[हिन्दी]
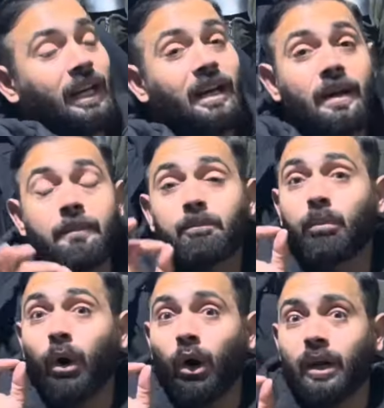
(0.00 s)
है
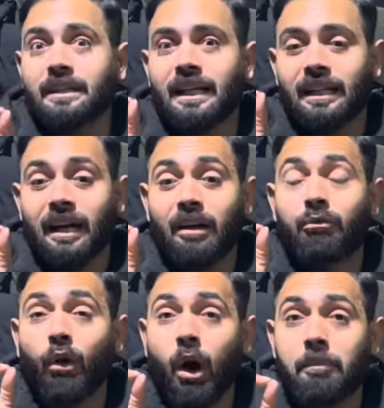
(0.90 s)
बहुत ज्यादा
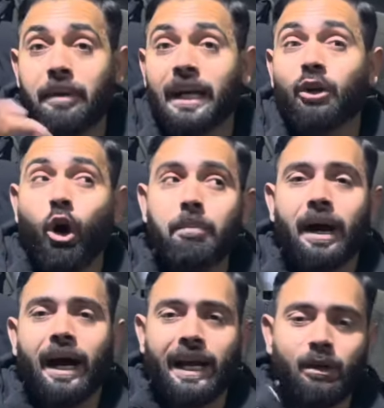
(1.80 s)
वार्म है टॉप
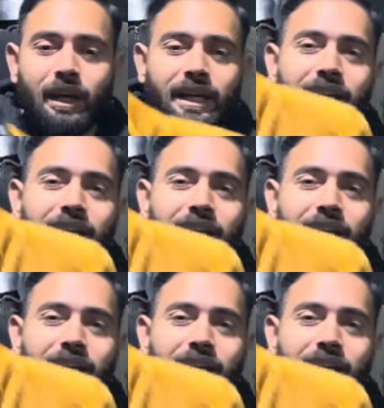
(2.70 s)
हाई क्वालिटी